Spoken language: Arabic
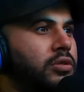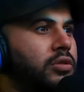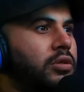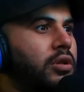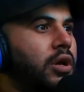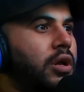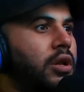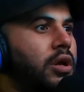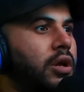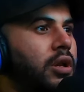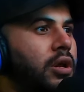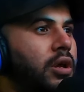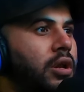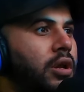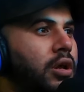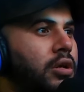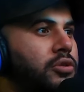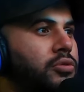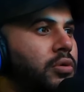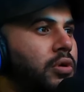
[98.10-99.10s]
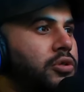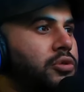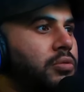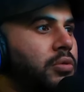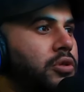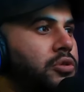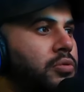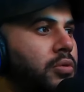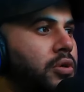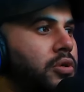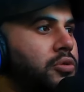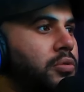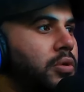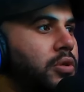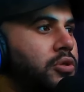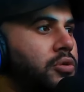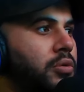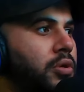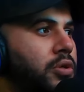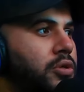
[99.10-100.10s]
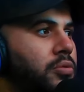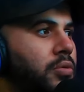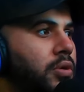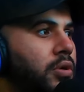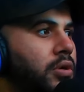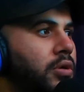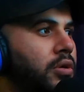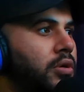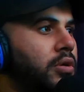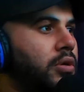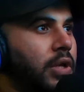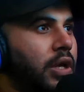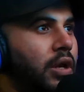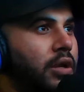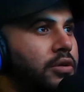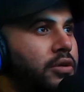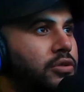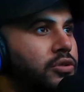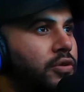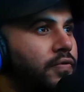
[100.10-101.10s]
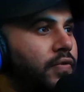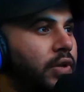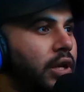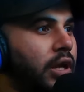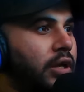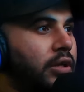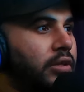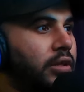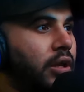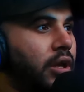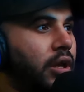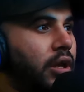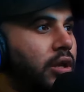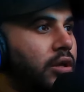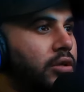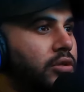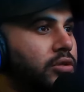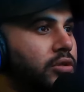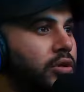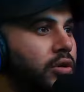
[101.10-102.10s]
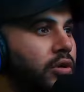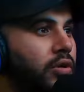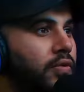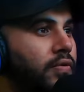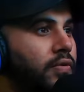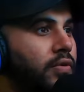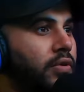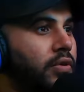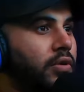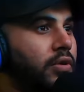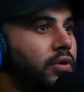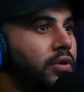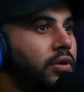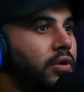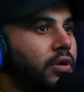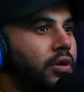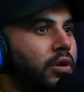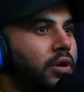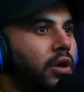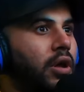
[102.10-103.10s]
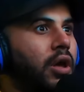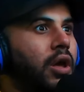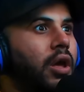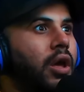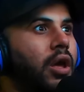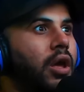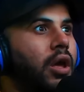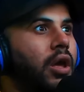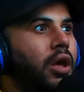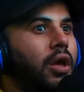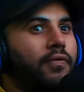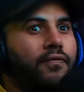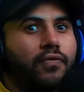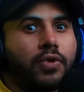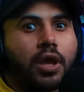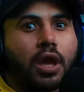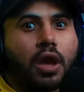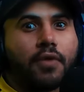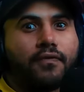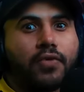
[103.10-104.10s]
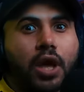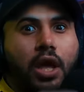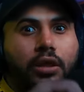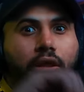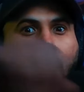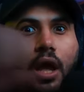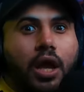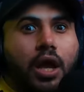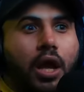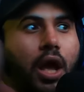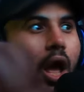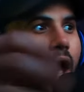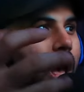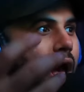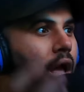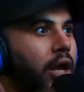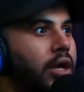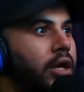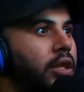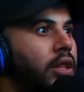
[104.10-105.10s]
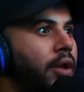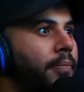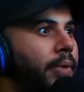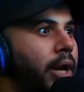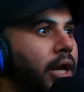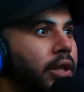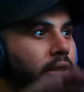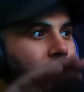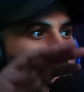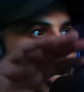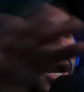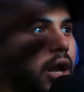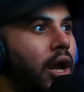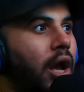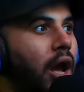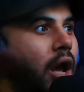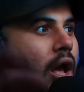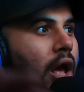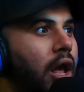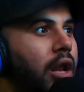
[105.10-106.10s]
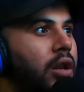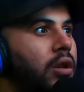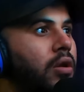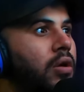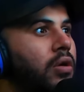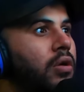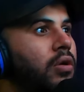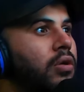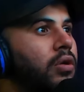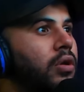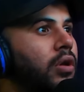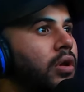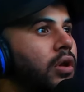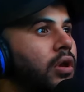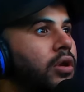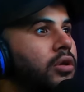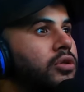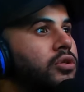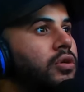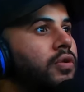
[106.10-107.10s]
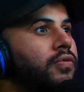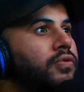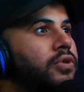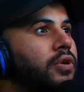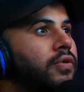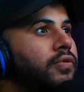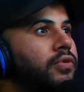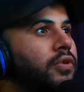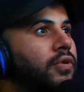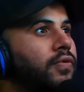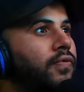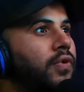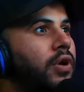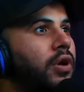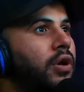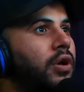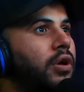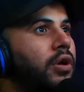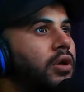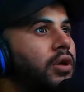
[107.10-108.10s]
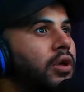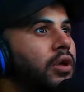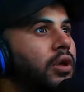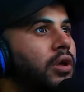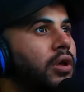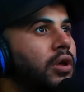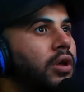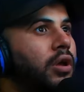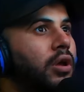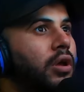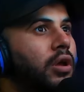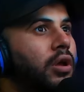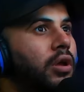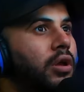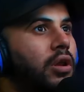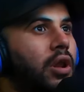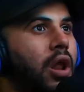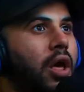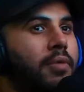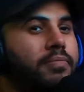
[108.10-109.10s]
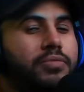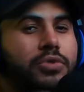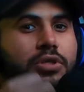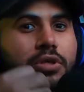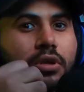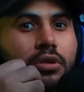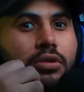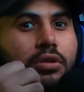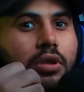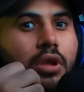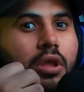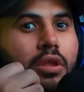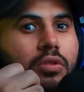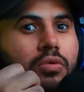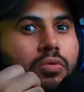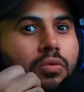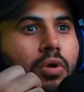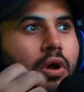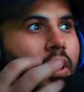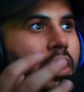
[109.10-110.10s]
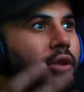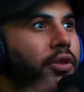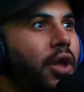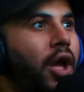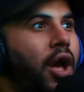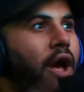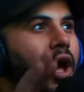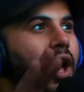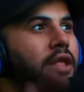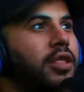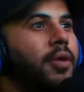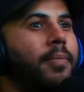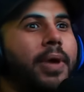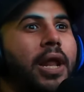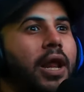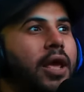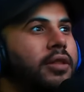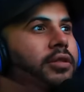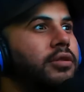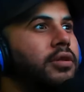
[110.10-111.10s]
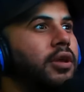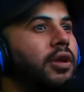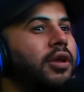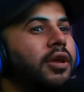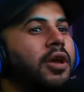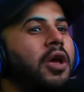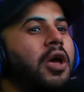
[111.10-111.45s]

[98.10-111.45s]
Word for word: لا لا لا لا شوي شوي شوي شوي شوي شوي خلينا نشوف اللقطة شوف اي اي فيها فيها طقاها كده بعد طقاها اللون شوف شوف شوف ها لمسة يد واضحة هذا بلنتي